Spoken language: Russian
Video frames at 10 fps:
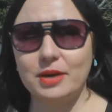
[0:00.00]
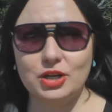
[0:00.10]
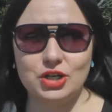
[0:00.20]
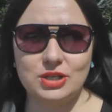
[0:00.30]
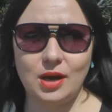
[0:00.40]

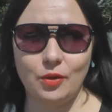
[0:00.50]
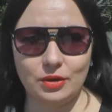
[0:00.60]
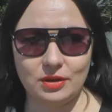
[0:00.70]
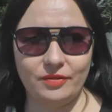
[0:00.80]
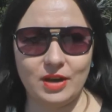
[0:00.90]
прожить
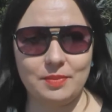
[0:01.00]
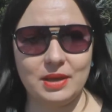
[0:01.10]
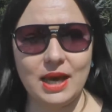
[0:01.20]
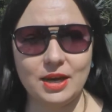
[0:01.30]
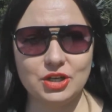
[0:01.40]
какое-то время.
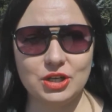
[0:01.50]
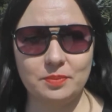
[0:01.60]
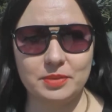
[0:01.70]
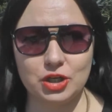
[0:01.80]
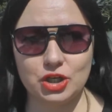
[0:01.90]
Я
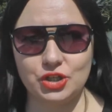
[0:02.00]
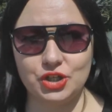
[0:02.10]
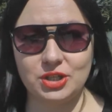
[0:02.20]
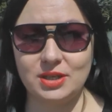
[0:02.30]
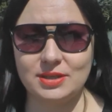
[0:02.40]
решила прожить
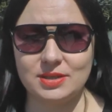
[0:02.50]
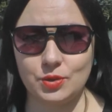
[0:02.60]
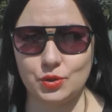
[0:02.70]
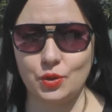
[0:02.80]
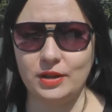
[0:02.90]
4
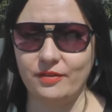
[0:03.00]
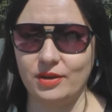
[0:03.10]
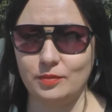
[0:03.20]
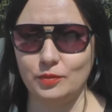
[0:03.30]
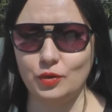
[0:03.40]
сезона в
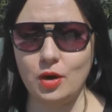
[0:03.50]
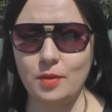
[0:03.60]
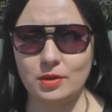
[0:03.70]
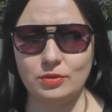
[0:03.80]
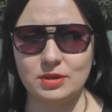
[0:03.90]
этом
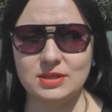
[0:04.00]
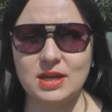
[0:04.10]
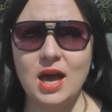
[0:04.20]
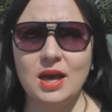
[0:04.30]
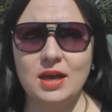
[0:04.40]
доме, то есть
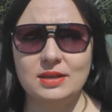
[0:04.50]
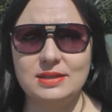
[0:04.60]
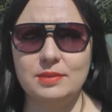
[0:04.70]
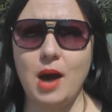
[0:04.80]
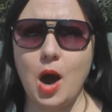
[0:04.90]

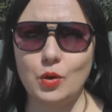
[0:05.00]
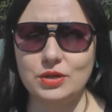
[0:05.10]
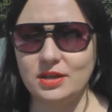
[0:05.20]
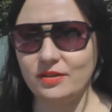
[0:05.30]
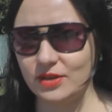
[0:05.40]
зима,
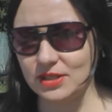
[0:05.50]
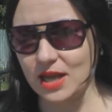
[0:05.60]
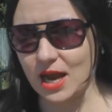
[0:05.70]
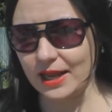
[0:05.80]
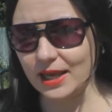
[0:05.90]
осень,
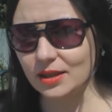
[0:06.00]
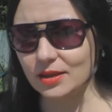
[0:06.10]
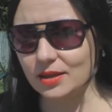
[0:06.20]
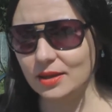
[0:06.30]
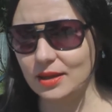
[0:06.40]
весна,
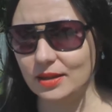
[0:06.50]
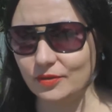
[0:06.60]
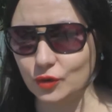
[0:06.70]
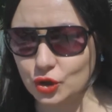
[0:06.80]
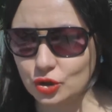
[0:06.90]
лето, да, для
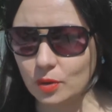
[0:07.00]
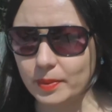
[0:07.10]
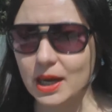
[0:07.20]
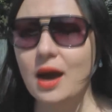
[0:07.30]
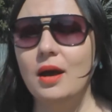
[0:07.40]
того,
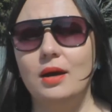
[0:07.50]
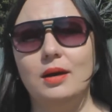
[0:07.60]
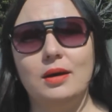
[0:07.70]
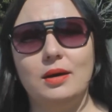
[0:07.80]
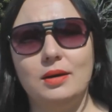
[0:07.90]
чтобы
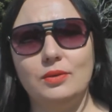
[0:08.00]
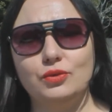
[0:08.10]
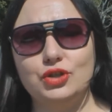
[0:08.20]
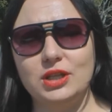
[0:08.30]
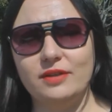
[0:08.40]
э,
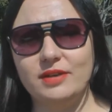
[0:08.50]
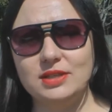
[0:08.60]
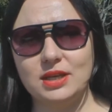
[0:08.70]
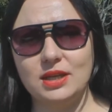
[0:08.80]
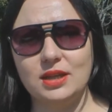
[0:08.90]
уже
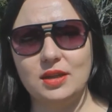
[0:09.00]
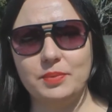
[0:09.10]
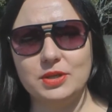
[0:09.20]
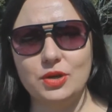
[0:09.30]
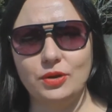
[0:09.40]
давать какие-то
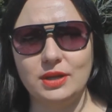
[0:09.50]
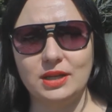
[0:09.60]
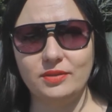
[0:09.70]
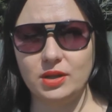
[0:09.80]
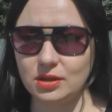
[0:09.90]
определенные
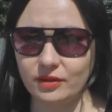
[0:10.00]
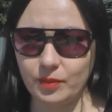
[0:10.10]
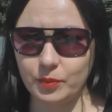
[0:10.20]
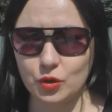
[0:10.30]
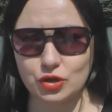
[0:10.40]
ответы на
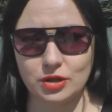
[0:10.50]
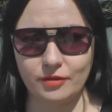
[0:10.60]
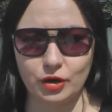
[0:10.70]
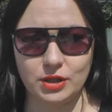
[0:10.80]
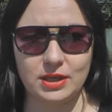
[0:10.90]
вопросы,
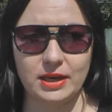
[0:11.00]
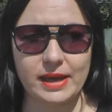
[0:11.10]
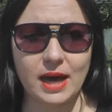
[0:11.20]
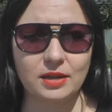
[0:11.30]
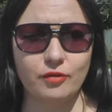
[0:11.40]
довольна ли
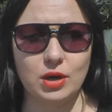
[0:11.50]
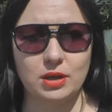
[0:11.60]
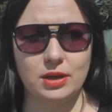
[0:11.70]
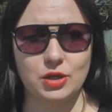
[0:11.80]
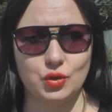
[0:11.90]
я,
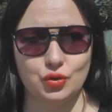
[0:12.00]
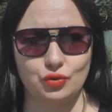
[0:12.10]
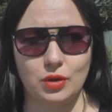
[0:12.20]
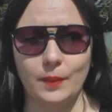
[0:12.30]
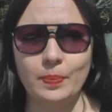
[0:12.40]
доволен ли
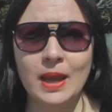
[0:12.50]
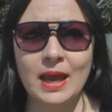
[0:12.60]
Жужука.